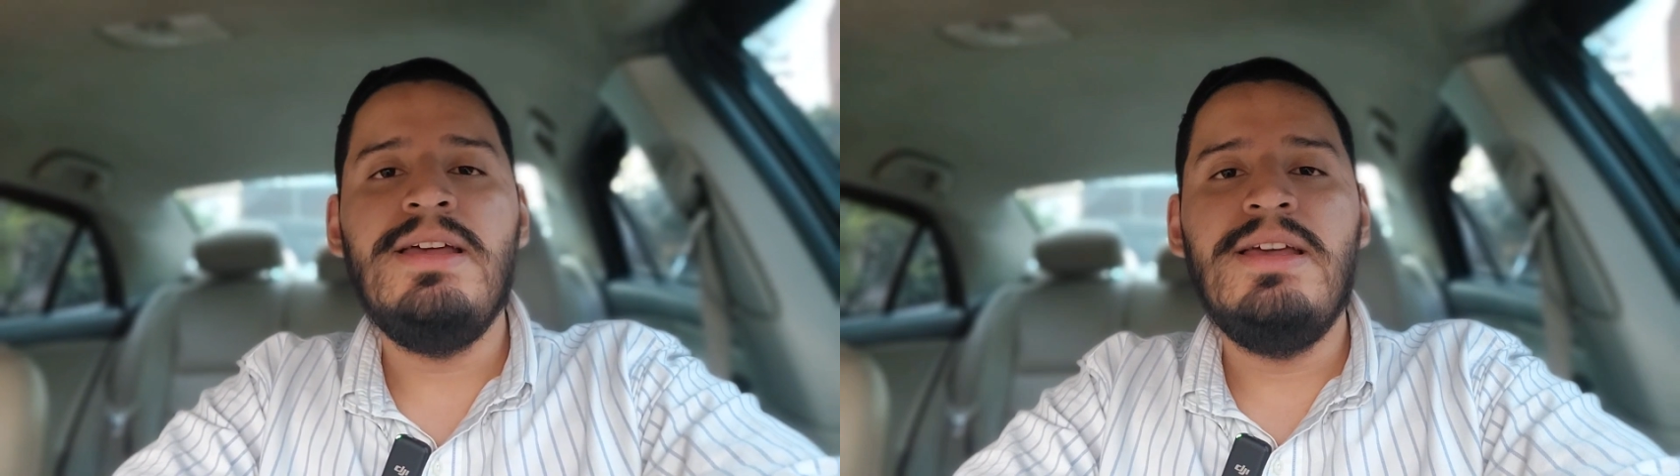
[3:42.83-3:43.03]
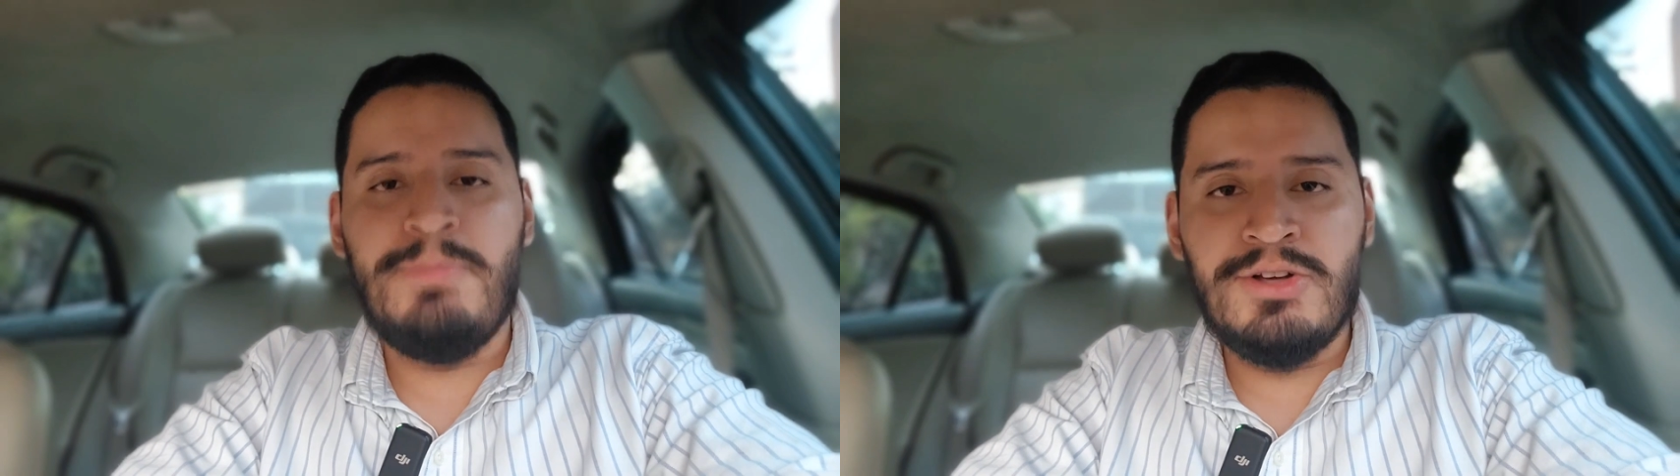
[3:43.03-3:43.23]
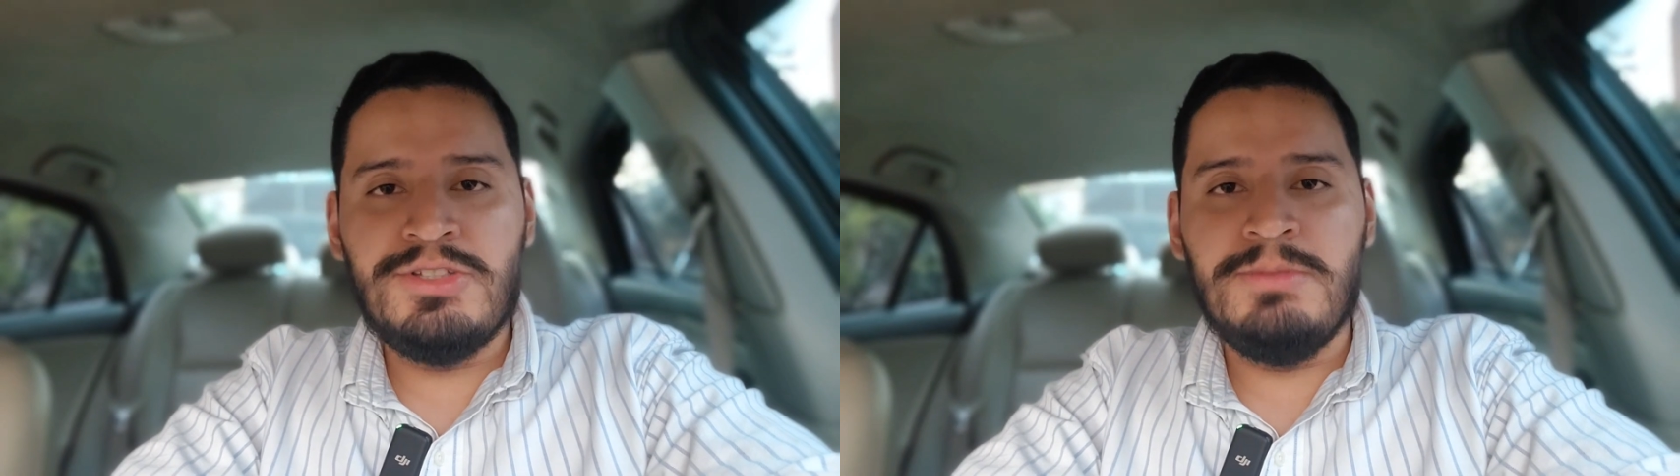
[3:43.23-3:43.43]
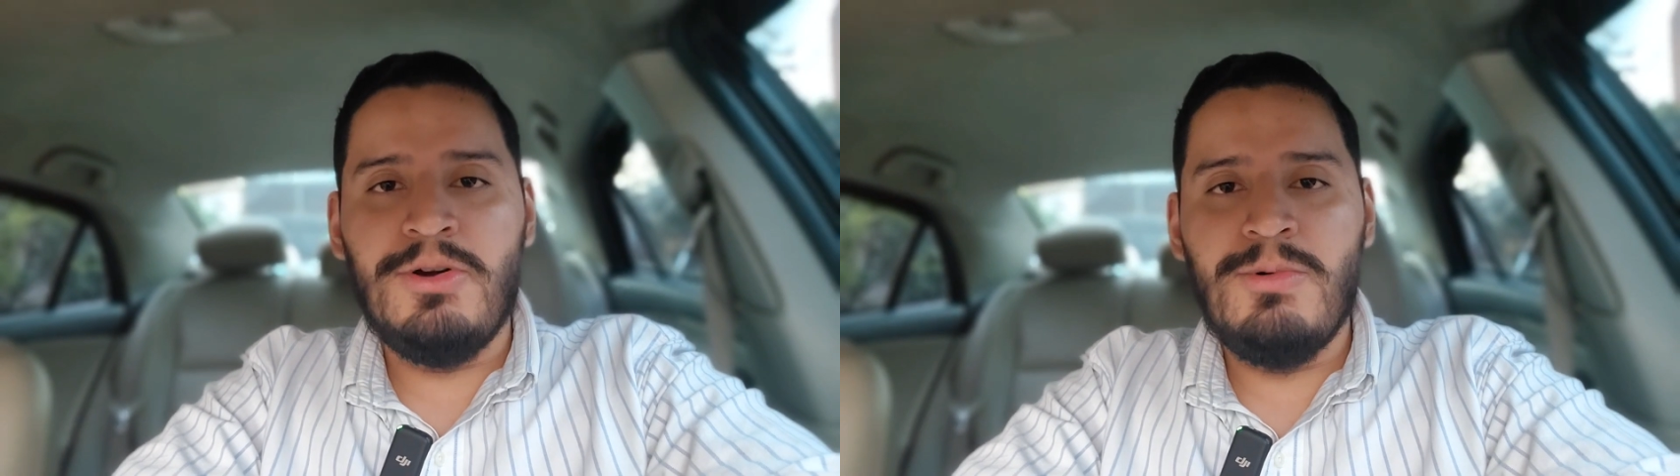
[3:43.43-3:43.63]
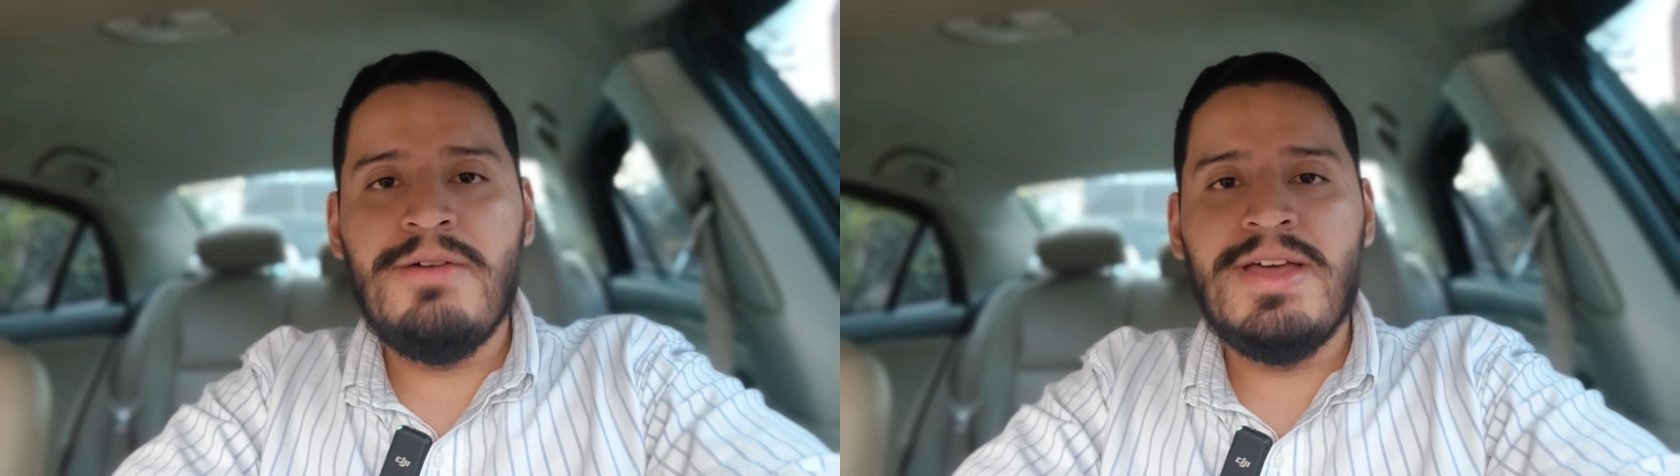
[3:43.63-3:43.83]
el próximo
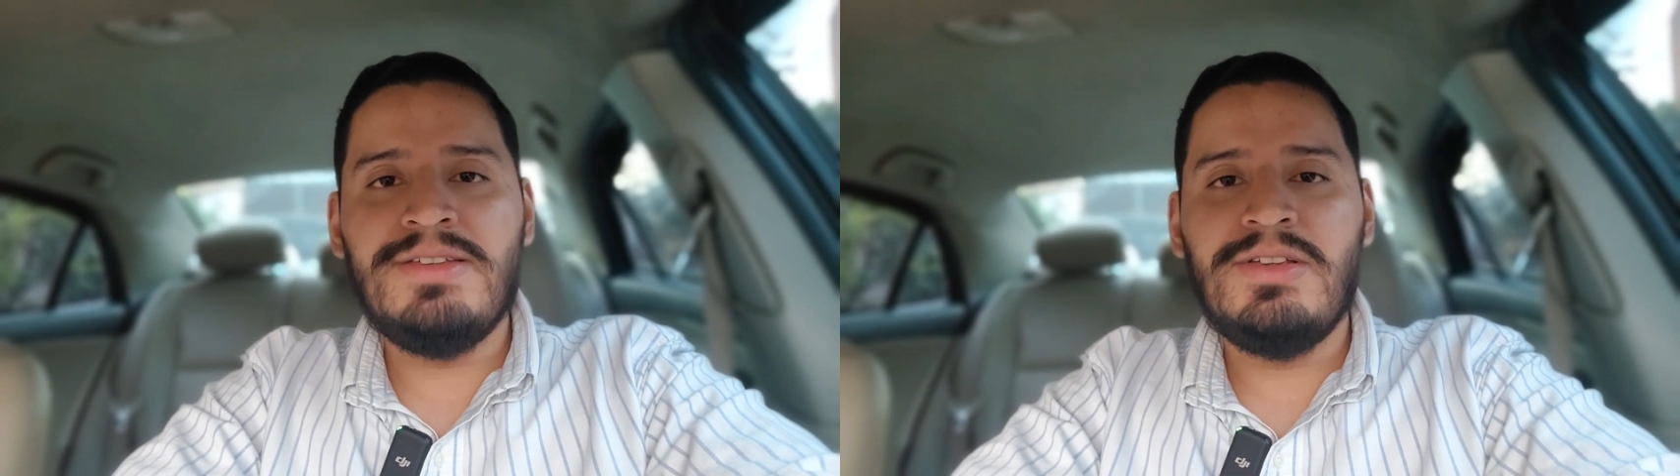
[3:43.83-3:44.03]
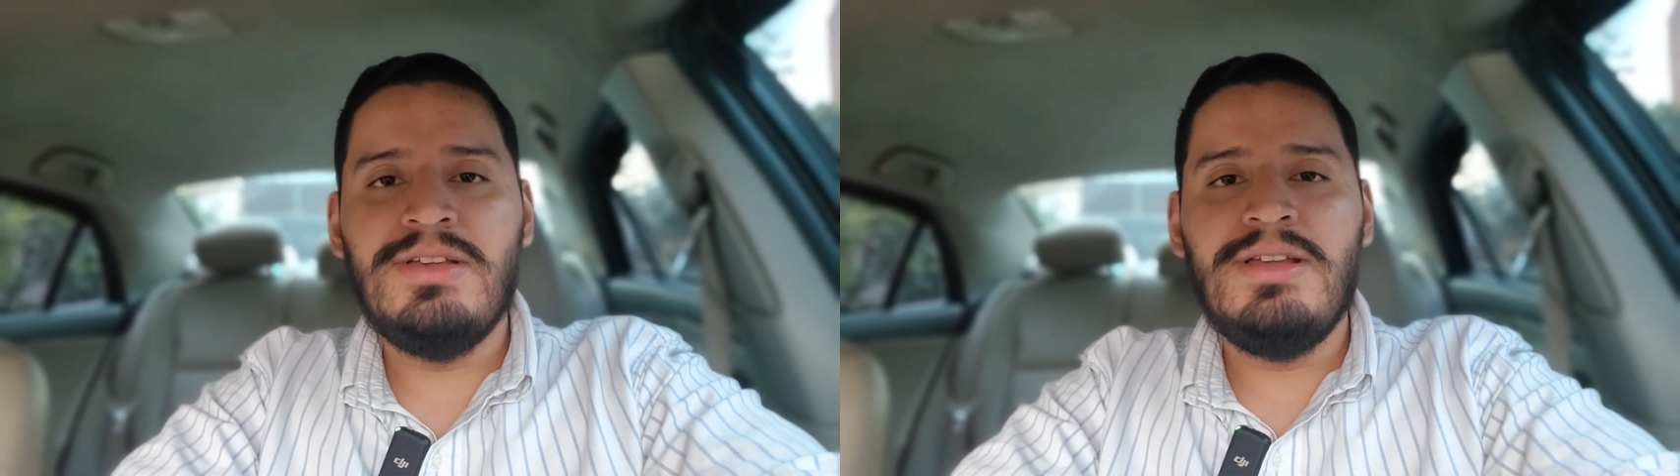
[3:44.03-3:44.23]
jueves